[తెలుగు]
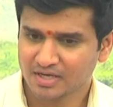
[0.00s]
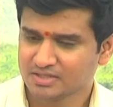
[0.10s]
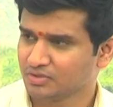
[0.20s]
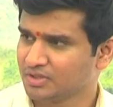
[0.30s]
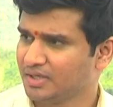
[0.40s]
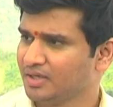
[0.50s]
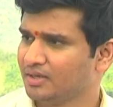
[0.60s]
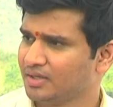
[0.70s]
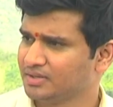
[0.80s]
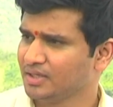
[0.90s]
రిలీజ్ అవుతుంది
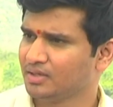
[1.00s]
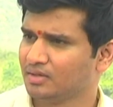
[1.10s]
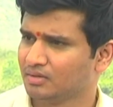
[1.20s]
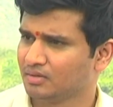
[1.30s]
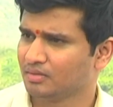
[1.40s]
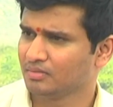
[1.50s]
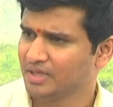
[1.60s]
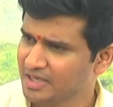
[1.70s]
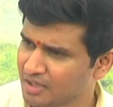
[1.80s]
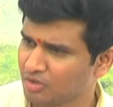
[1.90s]
ఐ థింక్
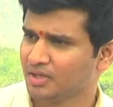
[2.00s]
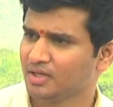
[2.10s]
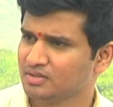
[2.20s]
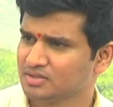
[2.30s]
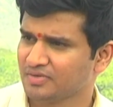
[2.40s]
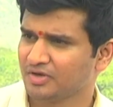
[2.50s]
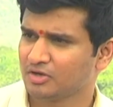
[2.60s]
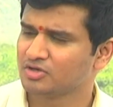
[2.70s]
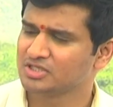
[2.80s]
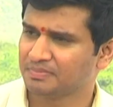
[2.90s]
uh, ఈ ఇయర్లోనే సమ్వేర్
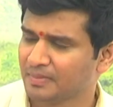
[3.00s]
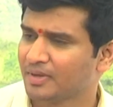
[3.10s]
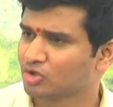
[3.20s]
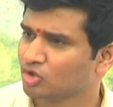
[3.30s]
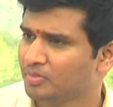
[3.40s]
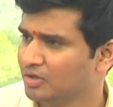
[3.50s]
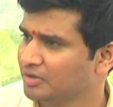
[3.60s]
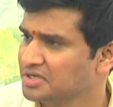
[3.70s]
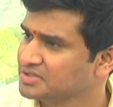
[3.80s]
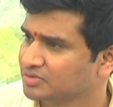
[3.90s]
అరౌండ్ సెప్టెంబర్ అక్టోబర్లో
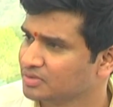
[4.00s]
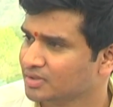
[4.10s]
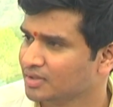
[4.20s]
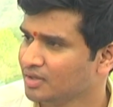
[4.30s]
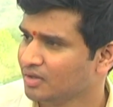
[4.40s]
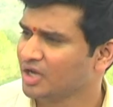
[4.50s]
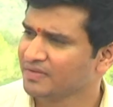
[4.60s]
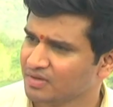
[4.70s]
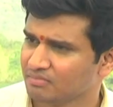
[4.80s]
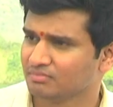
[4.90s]
రిలీజ్ అవుతుంది ఆర్
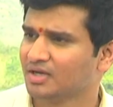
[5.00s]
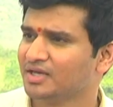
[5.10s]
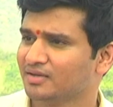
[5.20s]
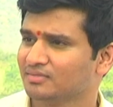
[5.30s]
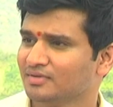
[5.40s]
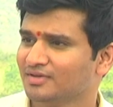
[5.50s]
ఈవెన్ ఎర్లియర్